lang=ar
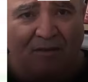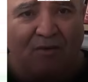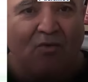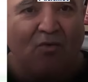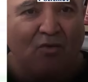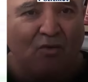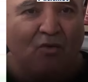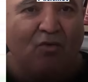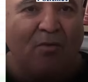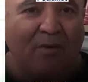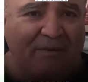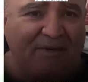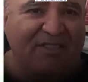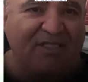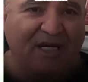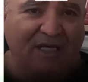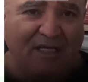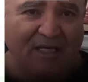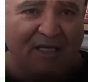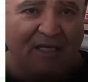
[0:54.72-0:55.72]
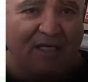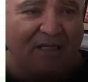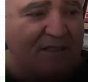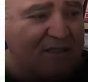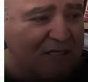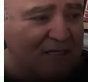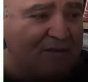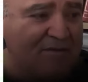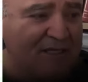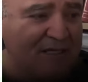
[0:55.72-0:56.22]
يقول هما برشا حكايات
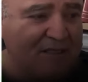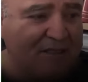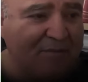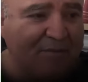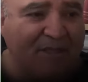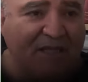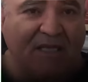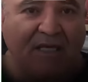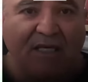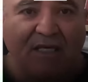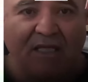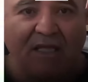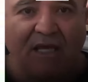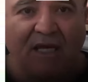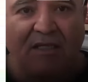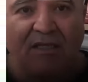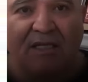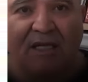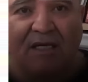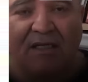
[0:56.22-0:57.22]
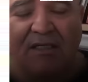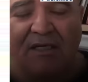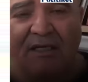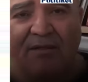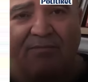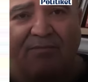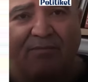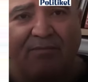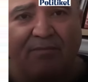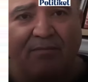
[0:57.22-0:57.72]
كان يعني متكي تحت نخله
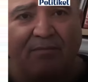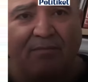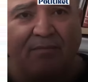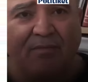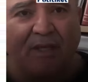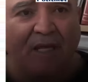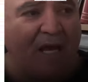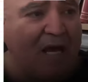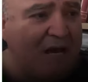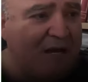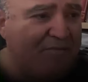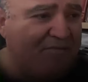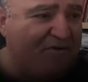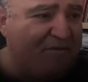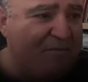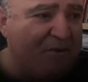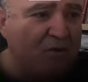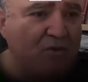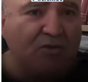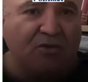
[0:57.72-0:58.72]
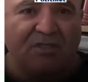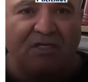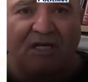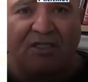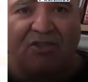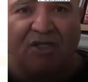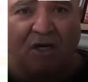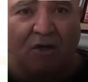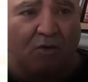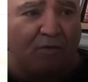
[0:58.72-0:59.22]
قام فما كدس
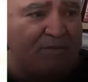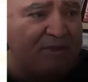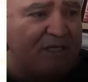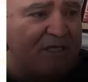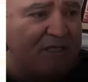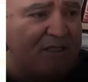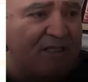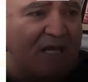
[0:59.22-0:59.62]
حجر وبدا